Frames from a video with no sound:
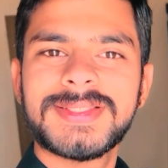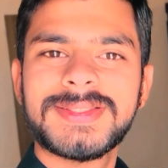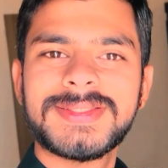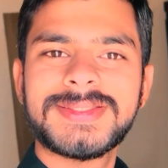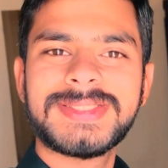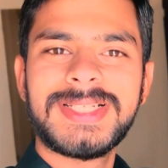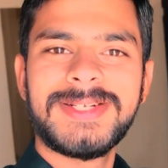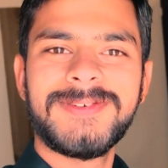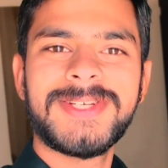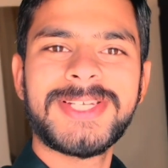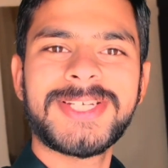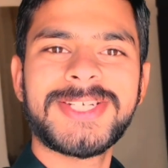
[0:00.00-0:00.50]

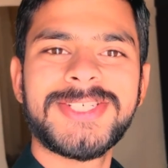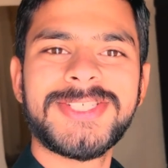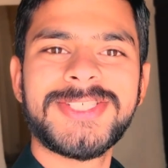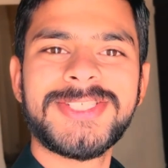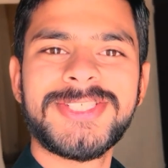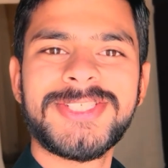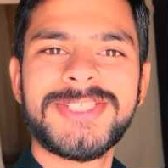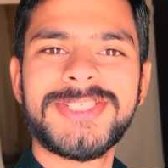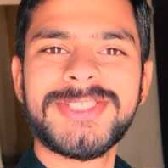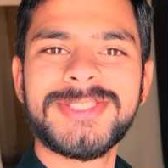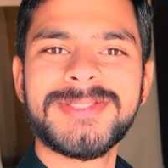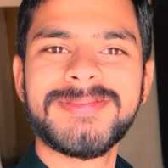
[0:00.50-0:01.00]

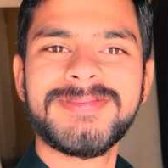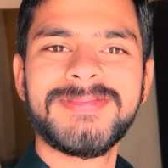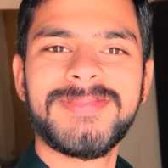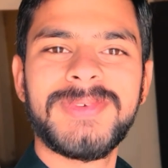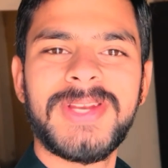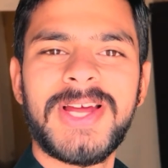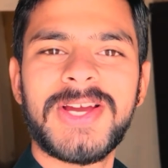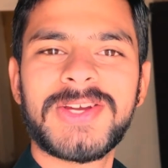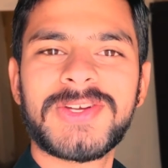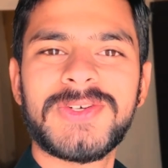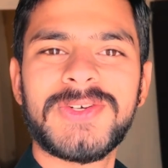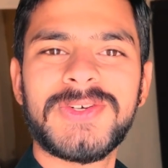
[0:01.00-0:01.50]
सलाम
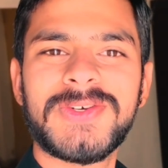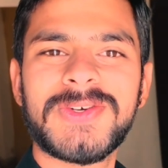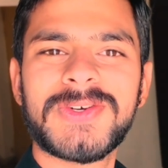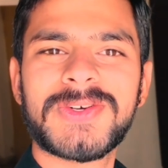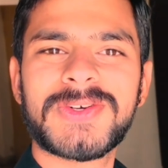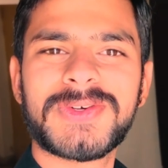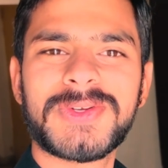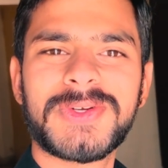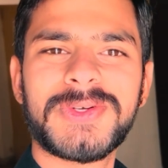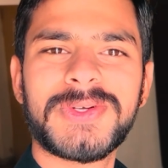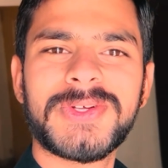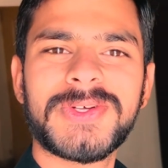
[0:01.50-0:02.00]
लाखों
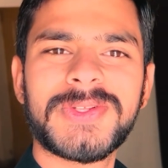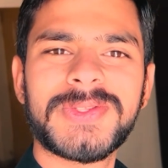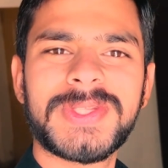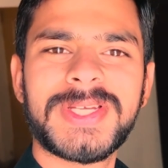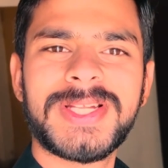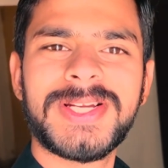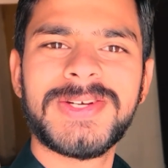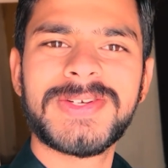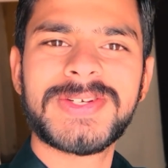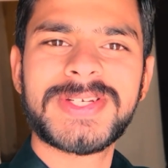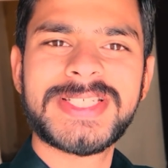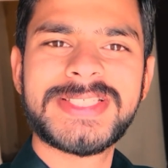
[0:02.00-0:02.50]
करोड़ों
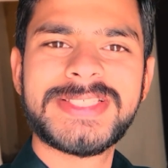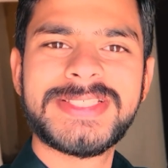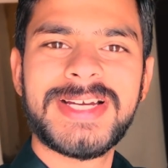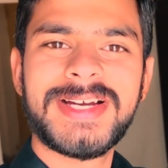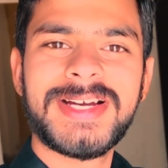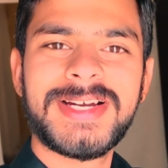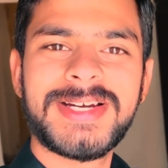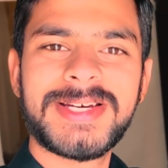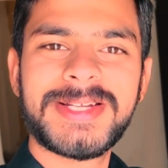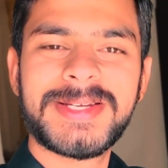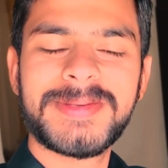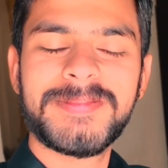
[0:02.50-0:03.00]
दिलों की
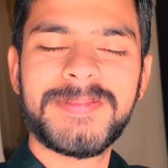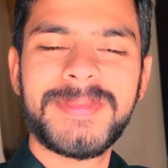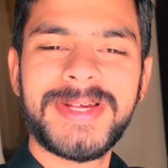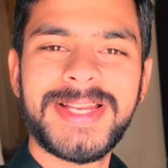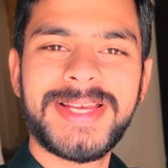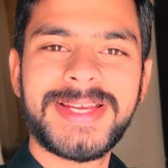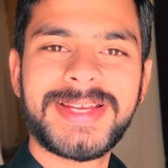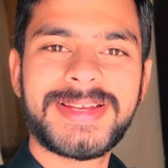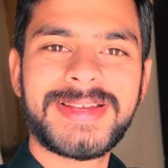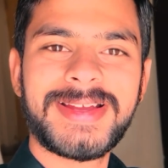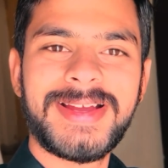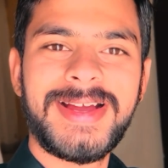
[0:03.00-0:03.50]
जान
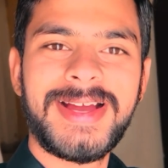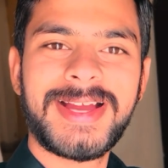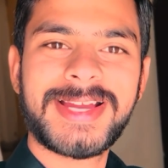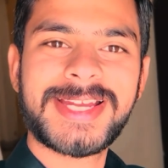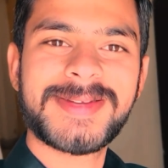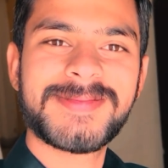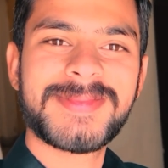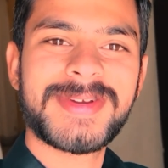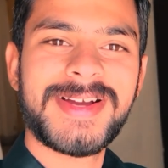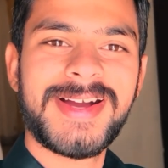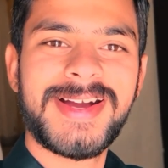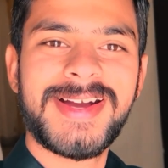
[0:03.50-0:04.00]
मलिक
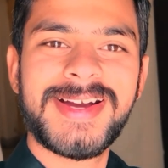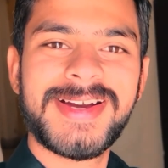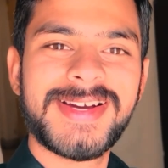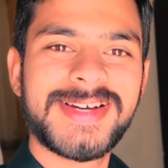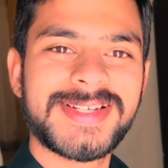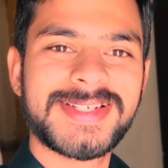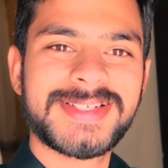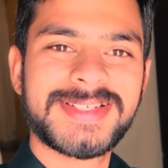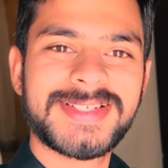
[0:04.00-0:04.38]
आकिब खान